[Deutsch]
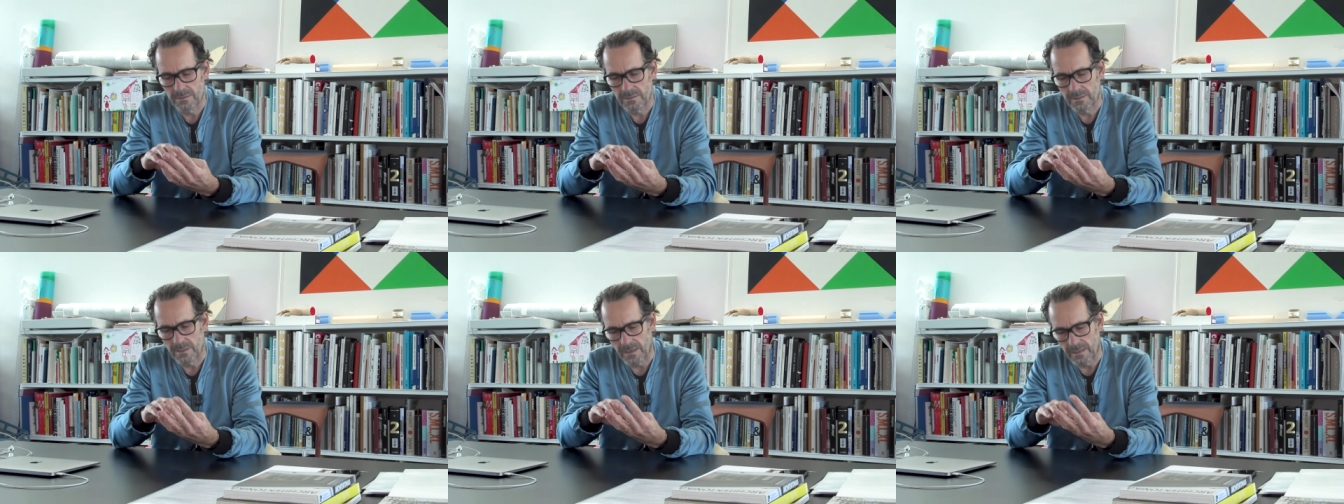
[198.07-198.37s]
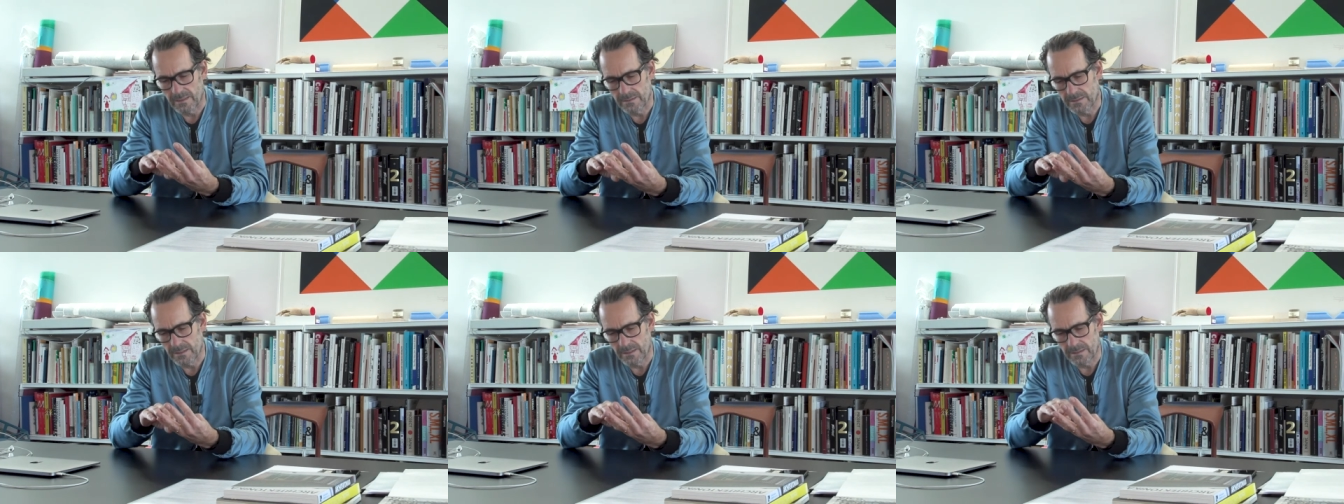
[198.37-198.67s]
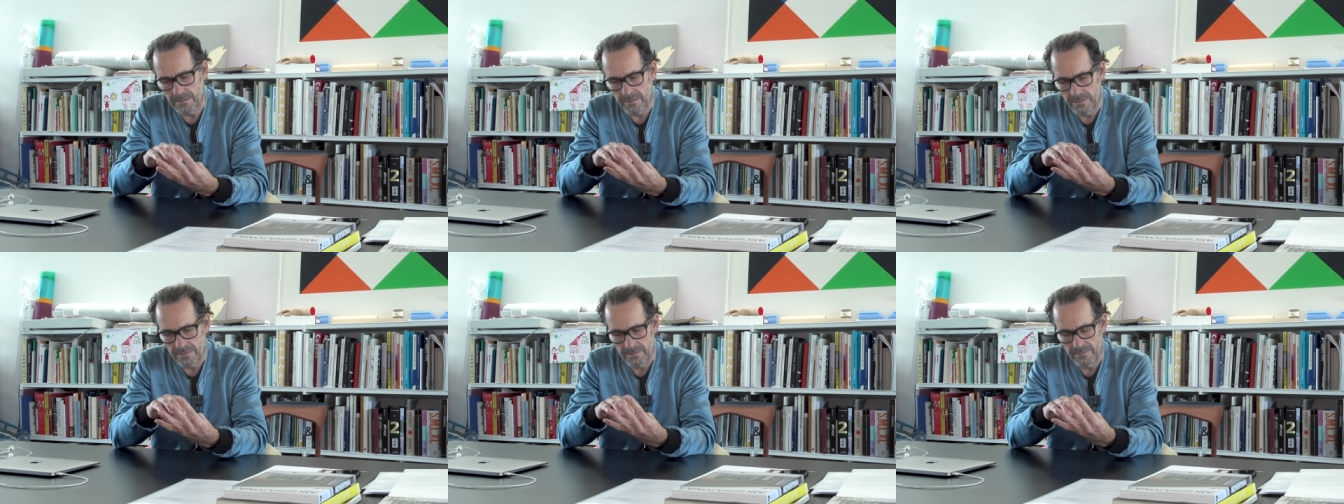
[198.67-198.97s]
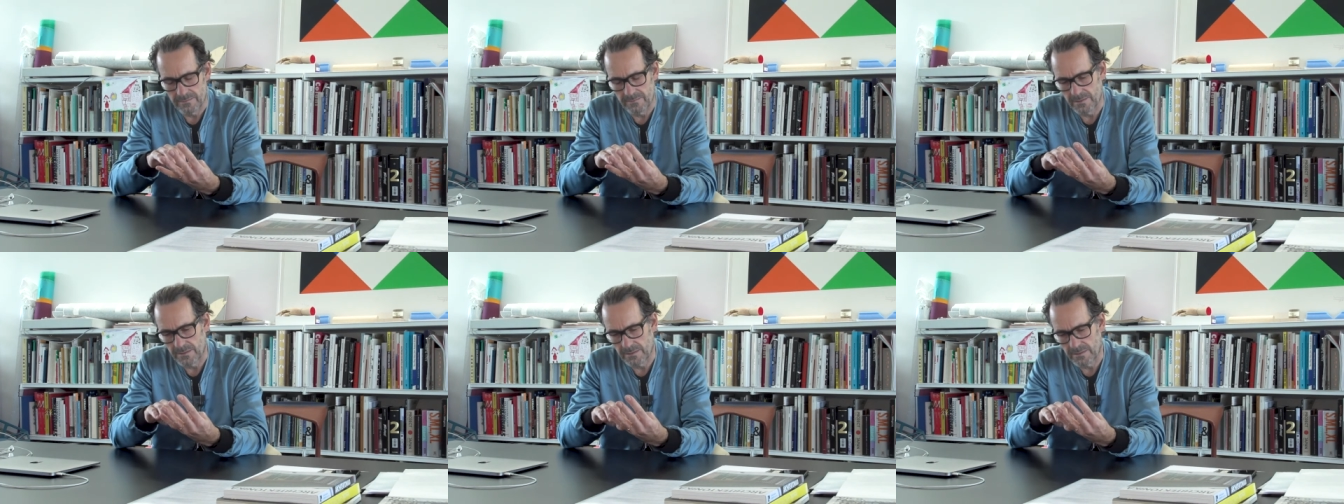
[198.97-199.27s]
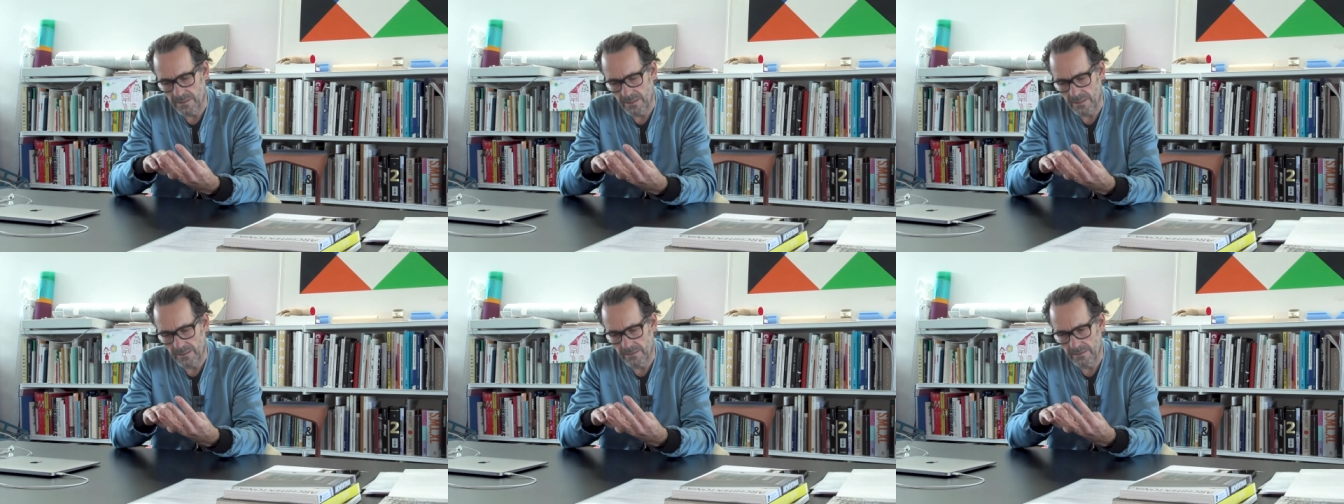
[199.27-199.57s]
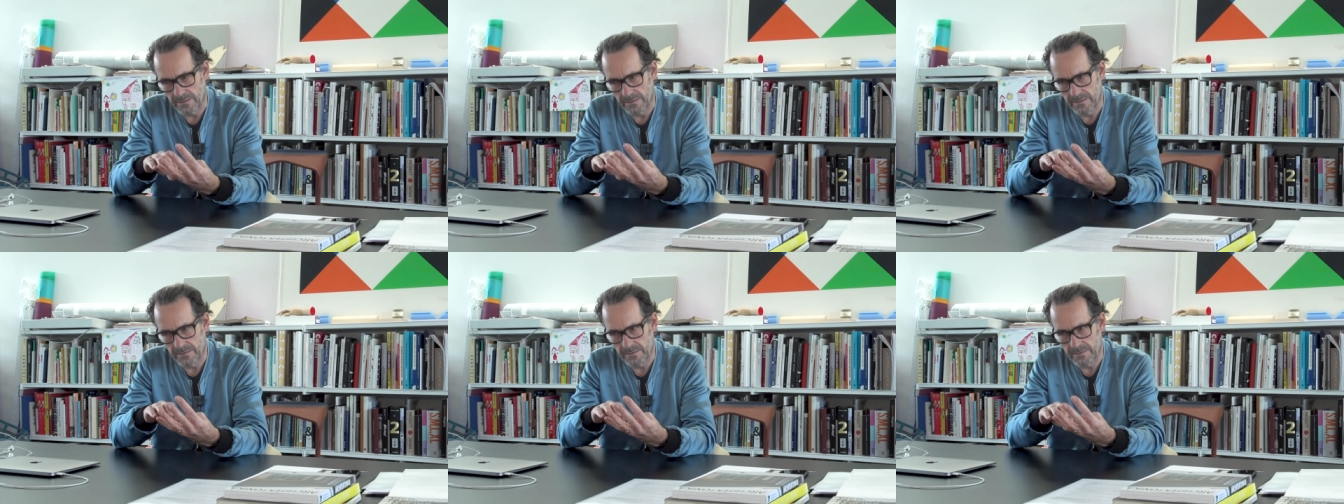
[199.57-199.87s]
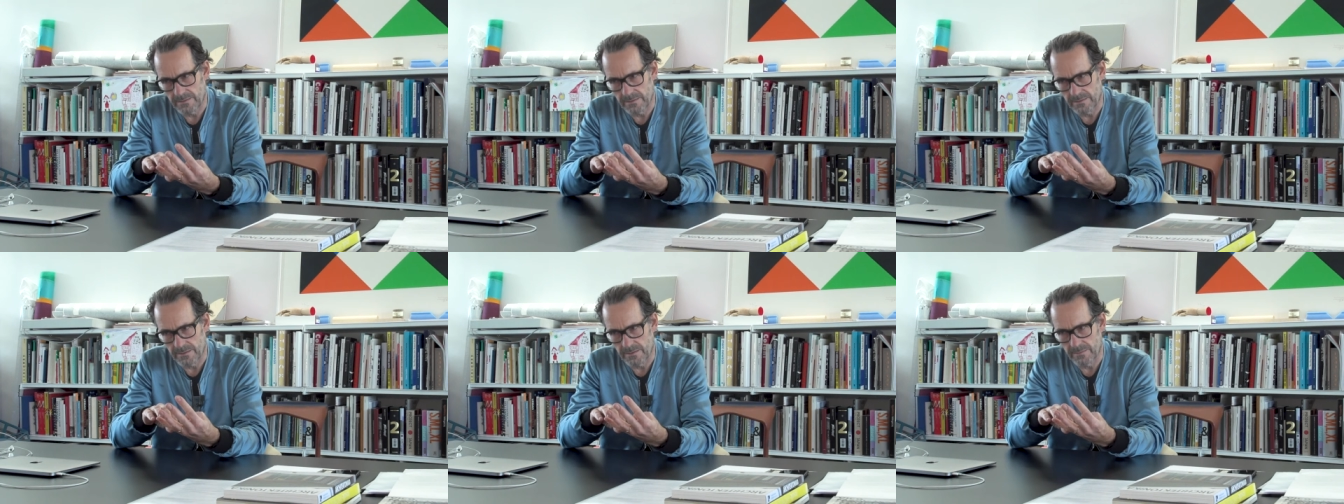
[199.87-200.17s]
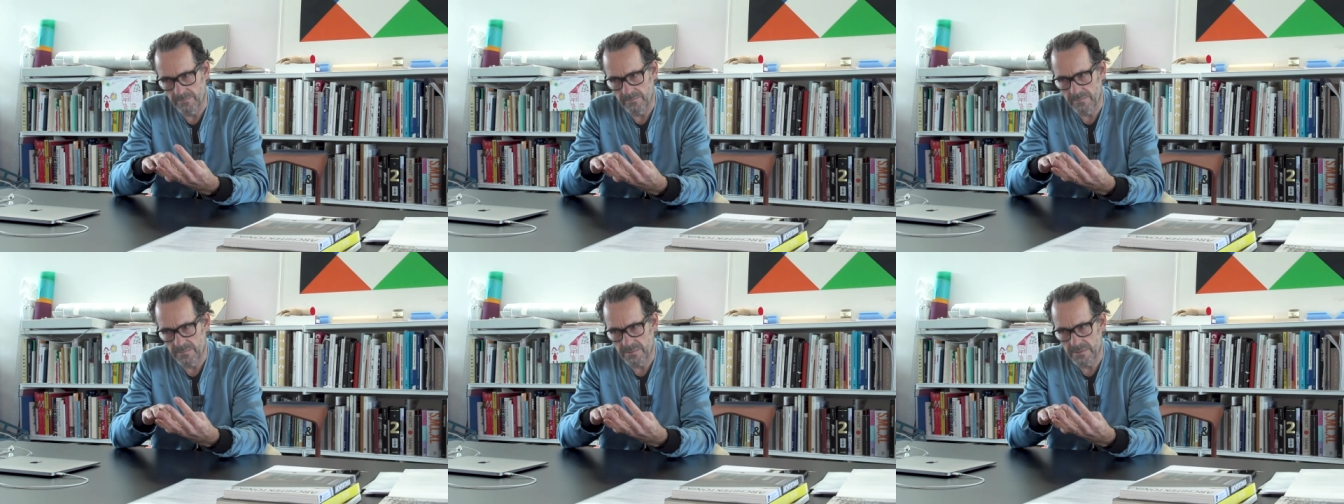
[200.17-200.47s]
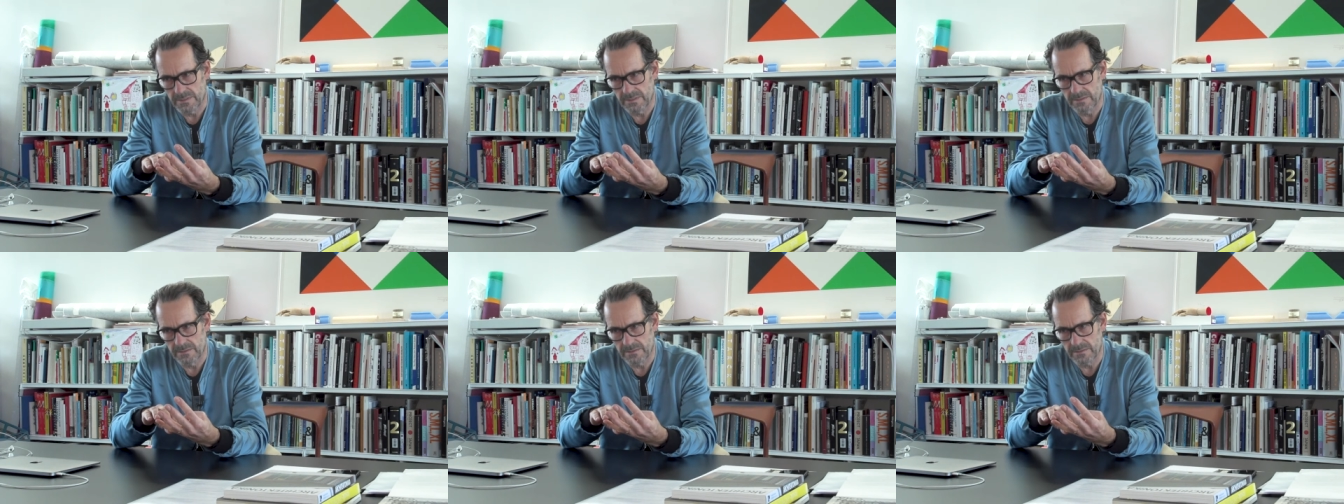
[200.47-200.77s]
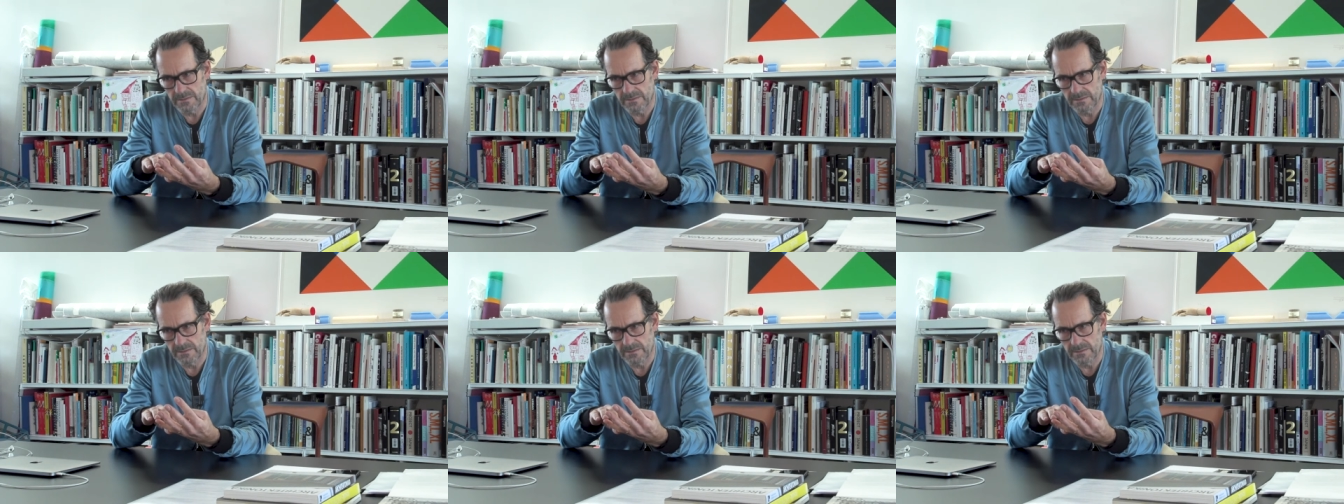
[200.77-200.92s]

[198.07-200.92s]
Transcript: gleichzeitig würde ich sagen, ähm, sind,